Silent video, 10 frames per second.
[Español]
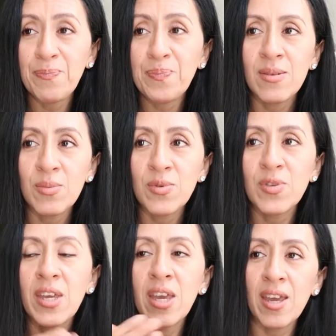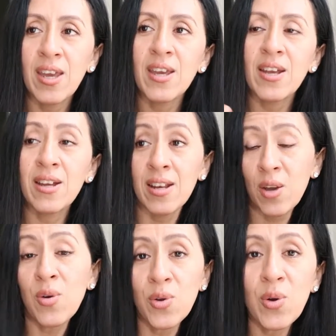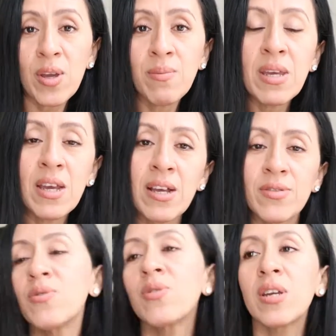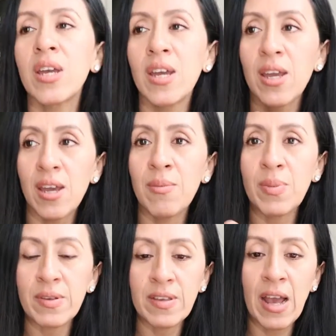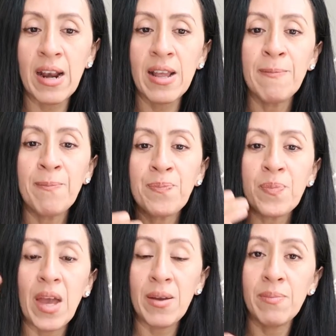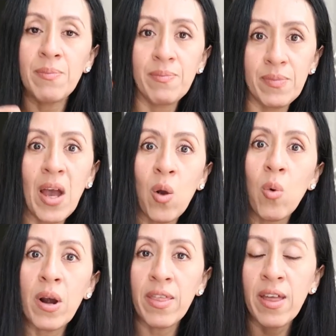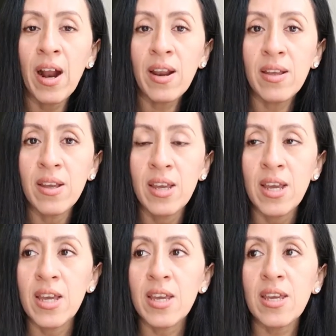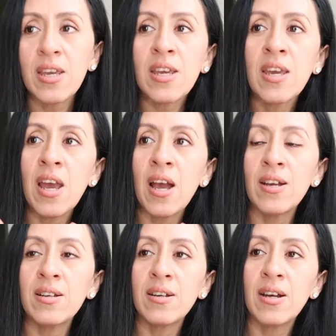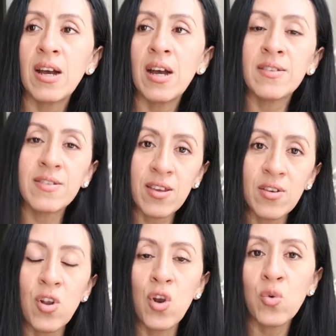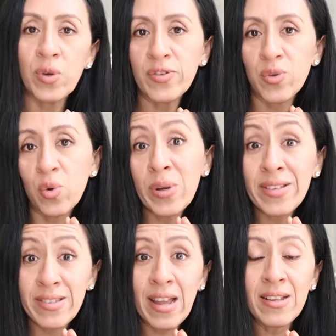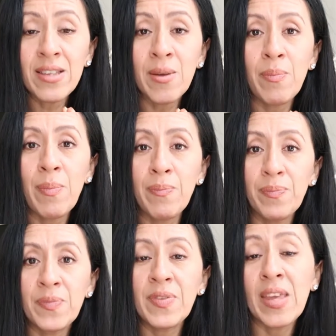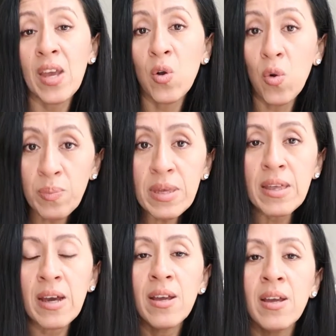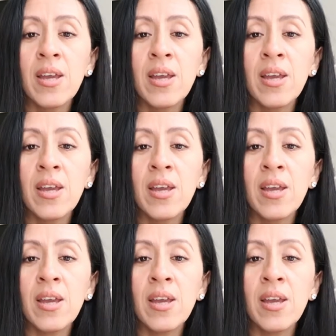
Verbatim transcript: Tenemos que, creo yo en mi caso, que empezar a, em, guardar y a hacer nuestro estante de comida